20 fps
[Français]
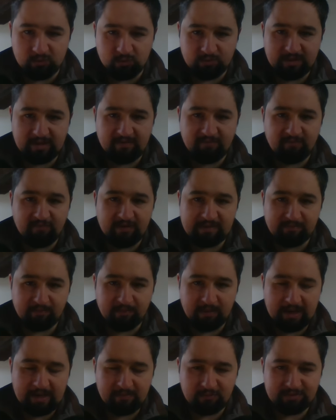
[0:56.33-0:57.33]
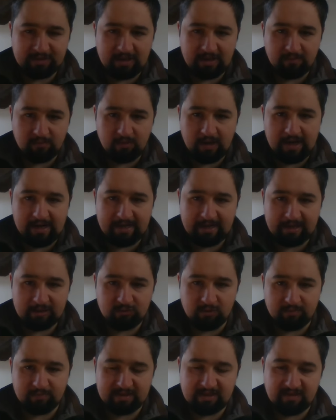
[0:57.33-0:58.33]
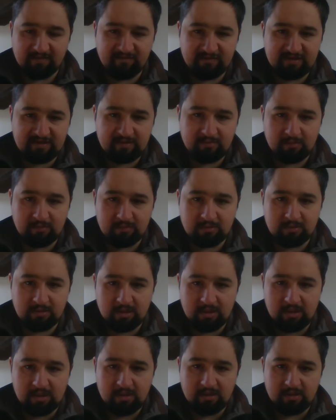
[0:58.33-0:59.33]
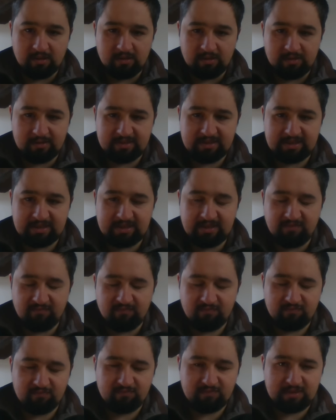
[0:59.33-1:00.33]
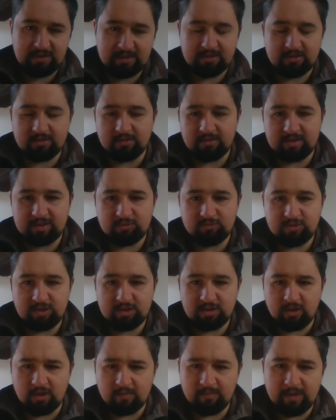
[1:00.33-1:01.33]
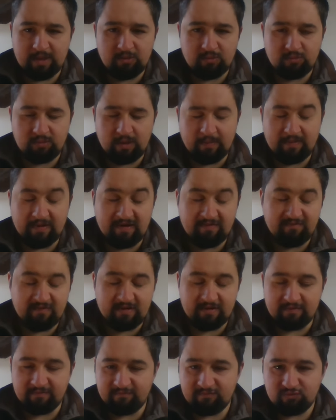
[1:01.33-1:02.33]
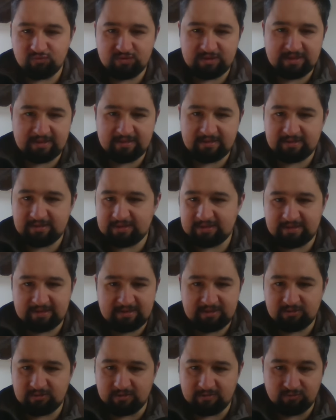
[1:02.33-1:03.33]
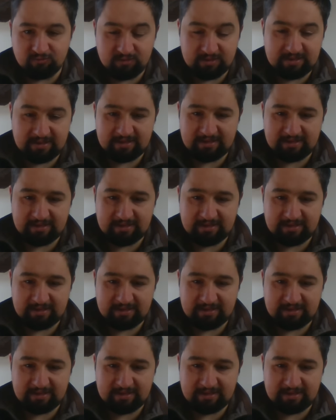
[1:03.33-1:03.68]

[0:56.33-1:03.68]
donc il faut être prêt mentalement à les réduire. Parce qu'effectivement, euh, si vous vous dites, euh, si vous dites, oh bah non, après avoir vu toutes ces, toutes